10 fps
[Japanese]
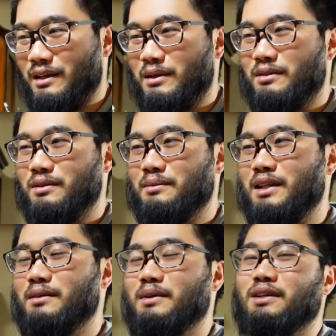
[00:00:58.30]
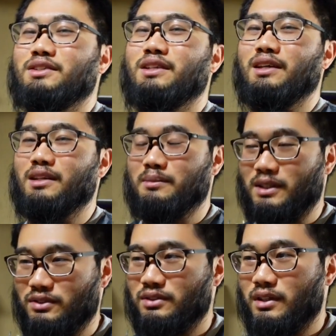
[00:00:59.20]
レベルまで回していき
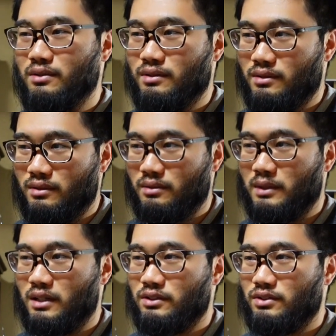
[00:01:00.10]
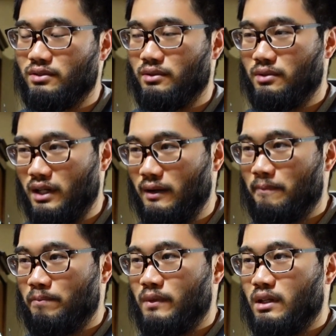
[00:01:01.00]
ます。で、この回すのは、
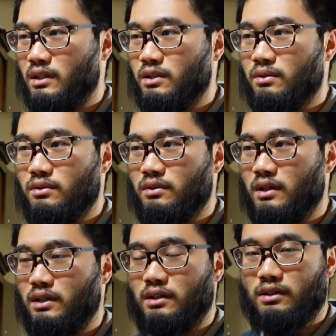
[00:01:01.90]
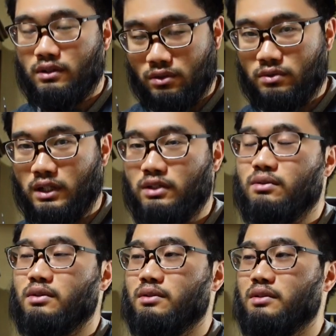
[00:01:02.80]
記憶が、力は
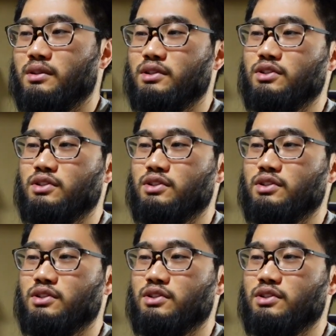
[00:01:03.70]
人によって